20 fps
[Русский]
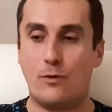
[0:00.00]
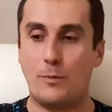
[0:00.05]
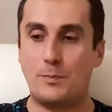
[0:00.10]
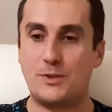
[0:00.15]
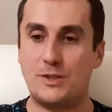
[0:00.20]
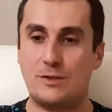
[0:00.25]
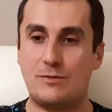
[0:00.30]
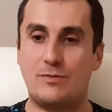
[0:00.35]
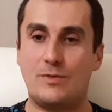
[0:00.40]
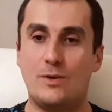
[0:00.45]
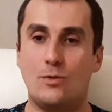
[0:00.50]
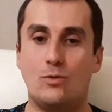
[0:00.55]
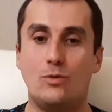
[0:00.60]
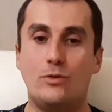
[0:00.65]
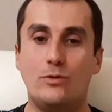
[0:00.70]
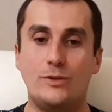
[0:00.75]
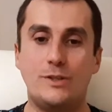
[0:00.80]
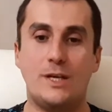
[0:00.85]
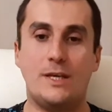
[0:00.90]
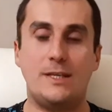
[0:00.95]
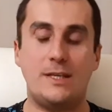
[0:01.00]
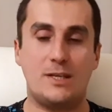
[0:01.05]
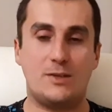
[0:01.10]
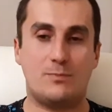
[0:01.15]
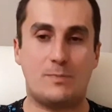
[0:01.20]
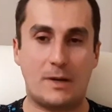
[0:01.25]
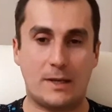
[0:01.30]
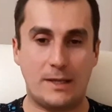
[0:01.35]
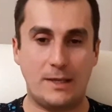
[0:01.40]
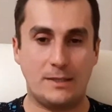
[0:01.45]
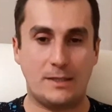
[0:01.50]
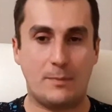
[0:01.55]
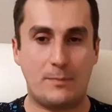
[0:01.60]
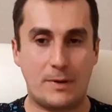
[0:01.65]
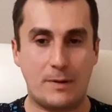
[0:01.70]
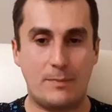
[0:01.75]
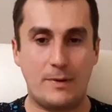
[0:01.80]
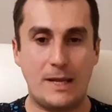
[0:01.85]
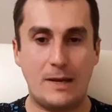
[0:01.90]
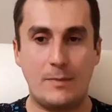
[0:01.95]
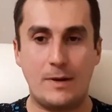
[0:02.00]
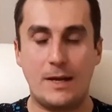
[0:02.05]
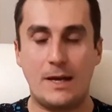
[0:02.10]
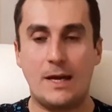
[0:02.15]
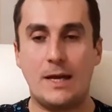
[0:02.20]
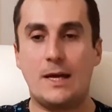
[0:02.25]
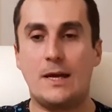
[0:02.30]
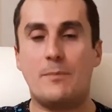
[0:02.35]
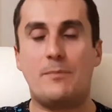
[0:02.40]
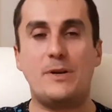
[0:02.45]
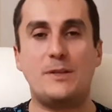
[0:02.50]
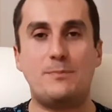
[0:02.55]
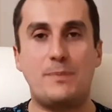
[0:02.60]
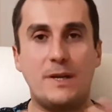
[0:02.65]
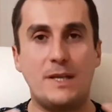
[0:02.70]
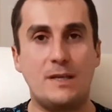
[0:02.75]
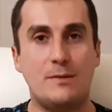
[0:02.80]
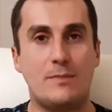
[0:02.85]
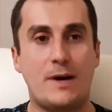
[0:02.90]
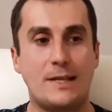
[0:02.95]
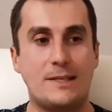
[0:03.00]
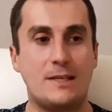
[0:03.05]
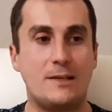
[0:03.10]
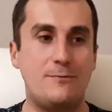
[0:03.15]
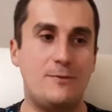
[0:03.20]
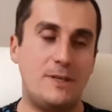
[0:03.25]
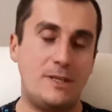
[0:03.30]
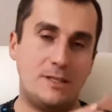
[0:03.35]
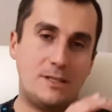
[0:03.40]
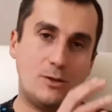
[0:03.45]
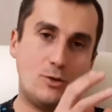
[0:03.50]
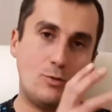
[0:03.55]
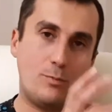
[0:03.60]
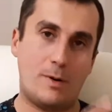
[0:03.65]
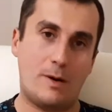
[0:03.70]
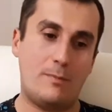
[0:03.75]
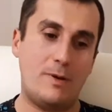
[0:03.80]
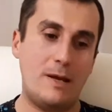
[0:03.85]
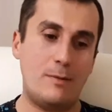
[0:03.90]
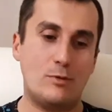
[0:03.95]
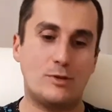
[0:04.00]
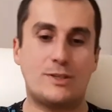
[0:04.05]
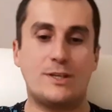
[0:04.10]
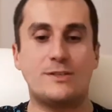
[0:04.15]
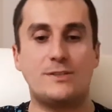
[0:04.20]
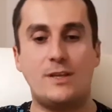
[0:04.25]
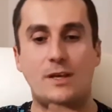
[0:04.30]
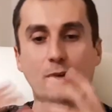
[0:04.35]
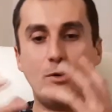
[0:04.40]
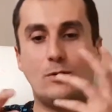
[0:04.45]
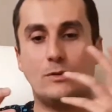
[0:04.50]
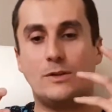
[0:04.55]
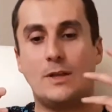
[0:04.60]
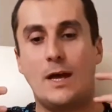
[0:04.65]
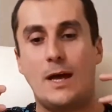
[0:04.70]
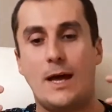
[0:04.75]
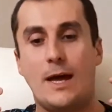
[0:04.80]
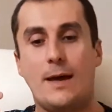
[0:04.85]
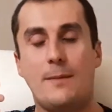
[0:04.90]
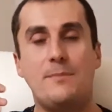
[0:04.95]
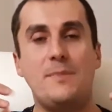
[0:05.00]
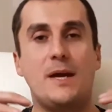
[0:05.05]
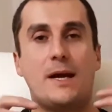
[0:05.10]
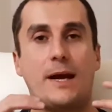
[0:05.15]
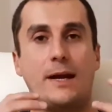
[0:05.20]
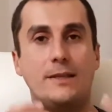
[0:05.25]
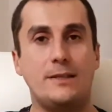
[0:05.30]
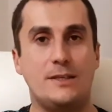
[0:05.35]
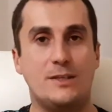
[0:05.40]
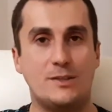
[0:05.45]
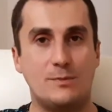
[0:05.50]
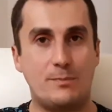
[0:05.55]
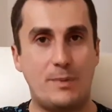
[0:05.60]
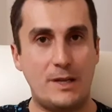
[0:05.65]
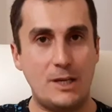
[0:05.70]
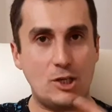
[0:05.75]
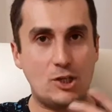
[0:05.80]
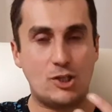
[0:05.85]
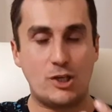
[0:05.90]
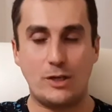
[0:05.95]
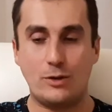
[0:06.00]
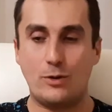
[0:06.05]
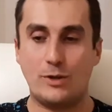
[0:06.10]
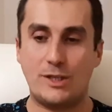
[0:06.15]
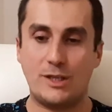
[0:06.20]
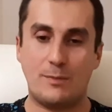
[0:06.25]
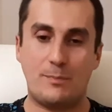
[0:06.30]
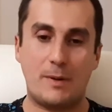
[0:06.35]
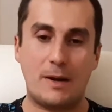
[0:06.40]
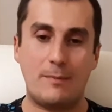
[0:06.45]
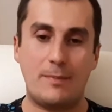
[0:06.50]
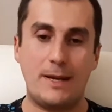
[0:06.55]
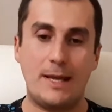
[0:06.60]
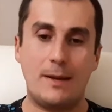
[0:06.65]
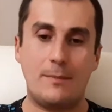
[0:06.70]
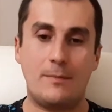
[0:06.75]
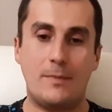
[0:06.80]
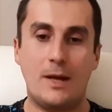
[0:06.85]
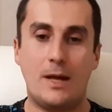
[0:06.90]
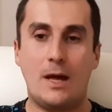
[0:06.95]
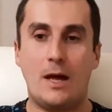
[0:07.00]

В обществе у людей есть какие-то проблемы, предприниматель видит эту проблему, создает механизм по решению этих проблем,